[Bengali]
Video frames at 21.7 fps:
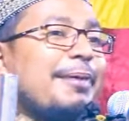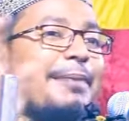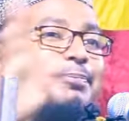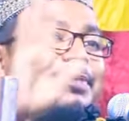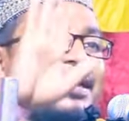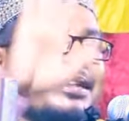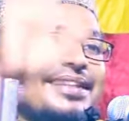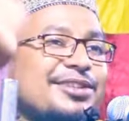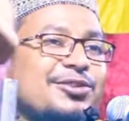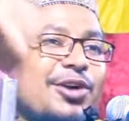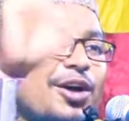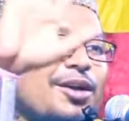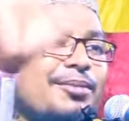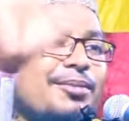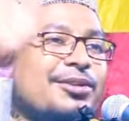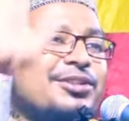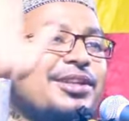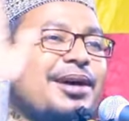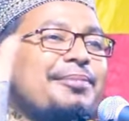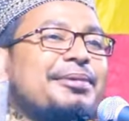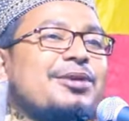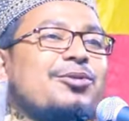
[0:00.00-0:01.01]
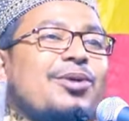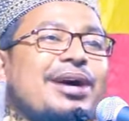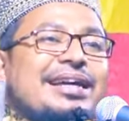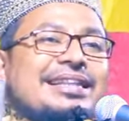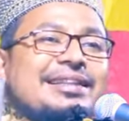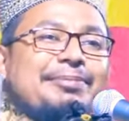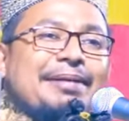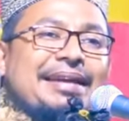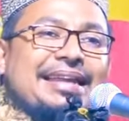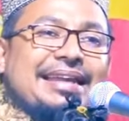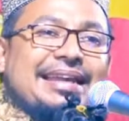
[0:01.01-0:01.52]
বাপদাদার ধর্ম তো আমরা
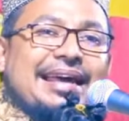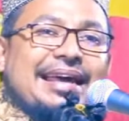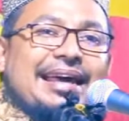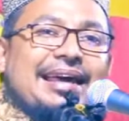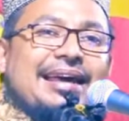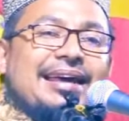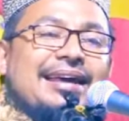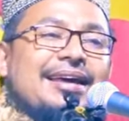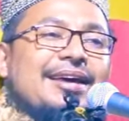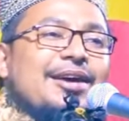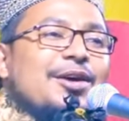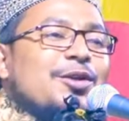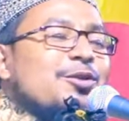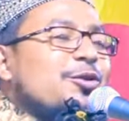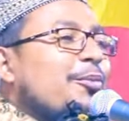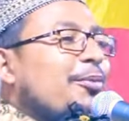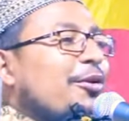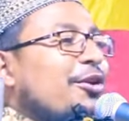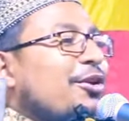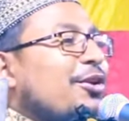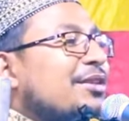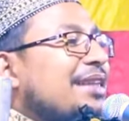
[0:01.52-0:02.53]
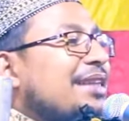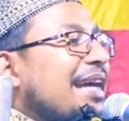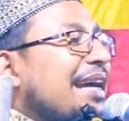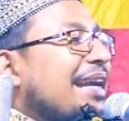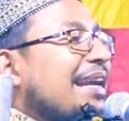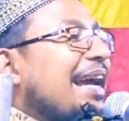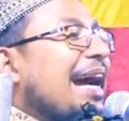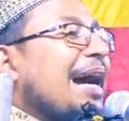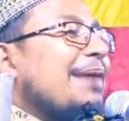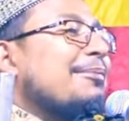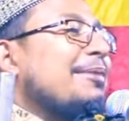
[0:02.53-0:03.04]
খোয়াইতে পারি না তো বললো
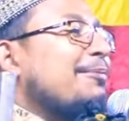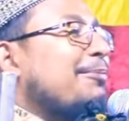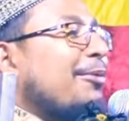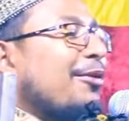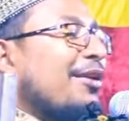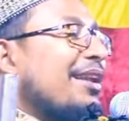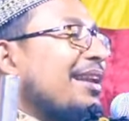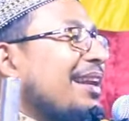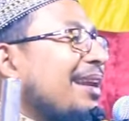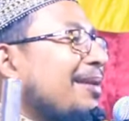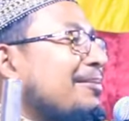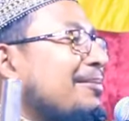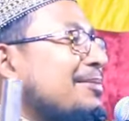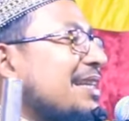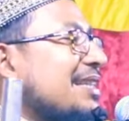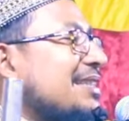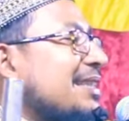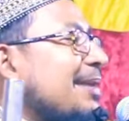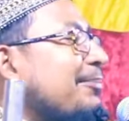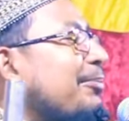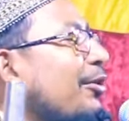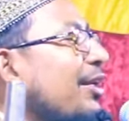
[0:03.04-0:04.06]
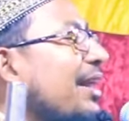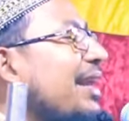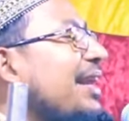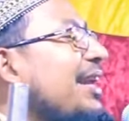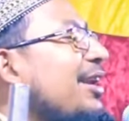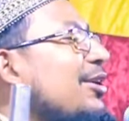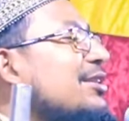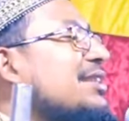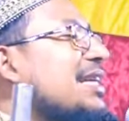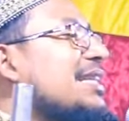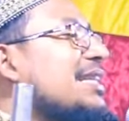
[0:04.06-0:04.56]
তাইলে আমি পড়ে নিলাম চাচা পড়ে
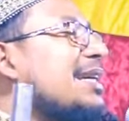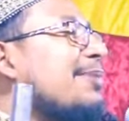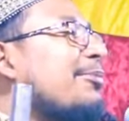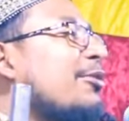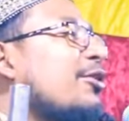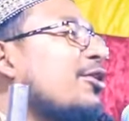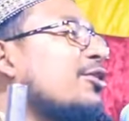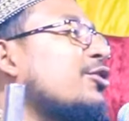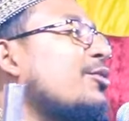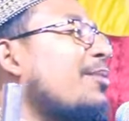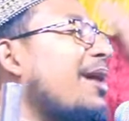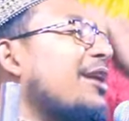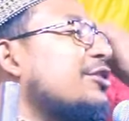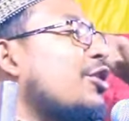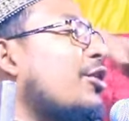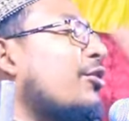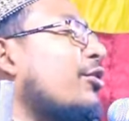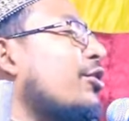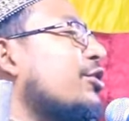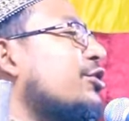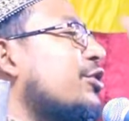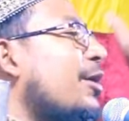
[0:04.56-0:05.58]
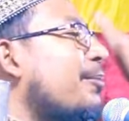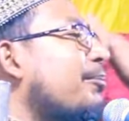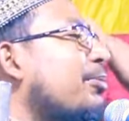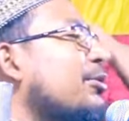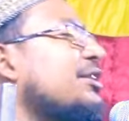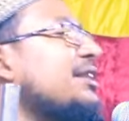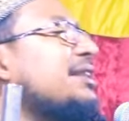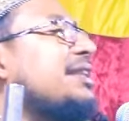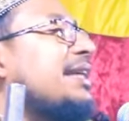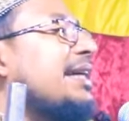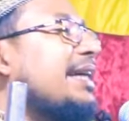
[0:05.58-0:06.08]
নিল চাচা বললো তোমার সকল
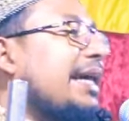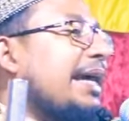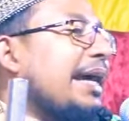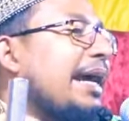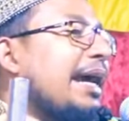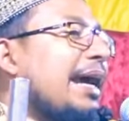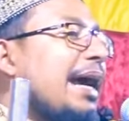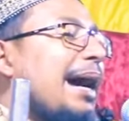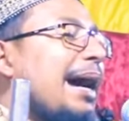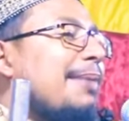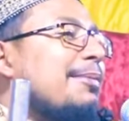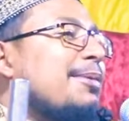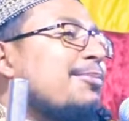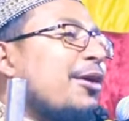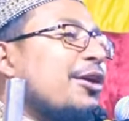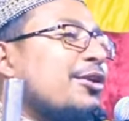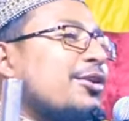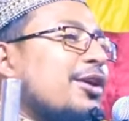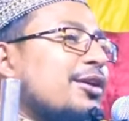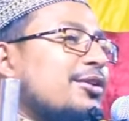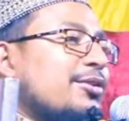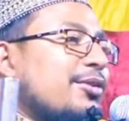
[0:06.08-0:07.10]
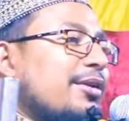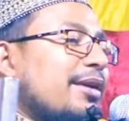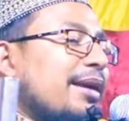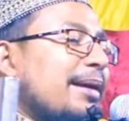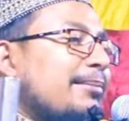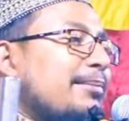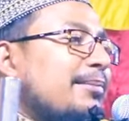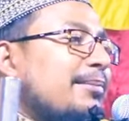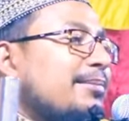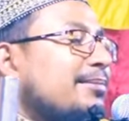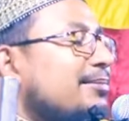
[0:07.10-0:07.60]
সম্পত্তি থেকে আমি বয়কট
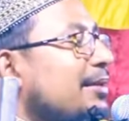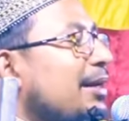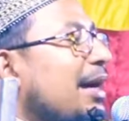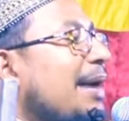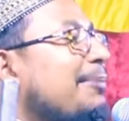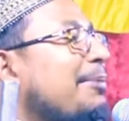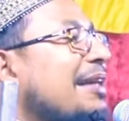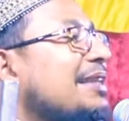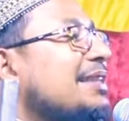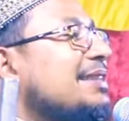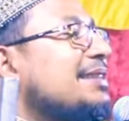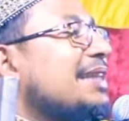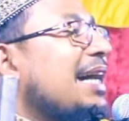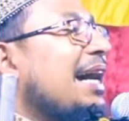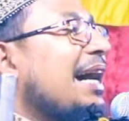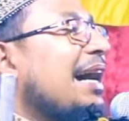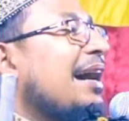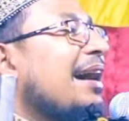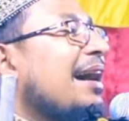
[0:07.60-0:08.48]
করলাম ভাতিজা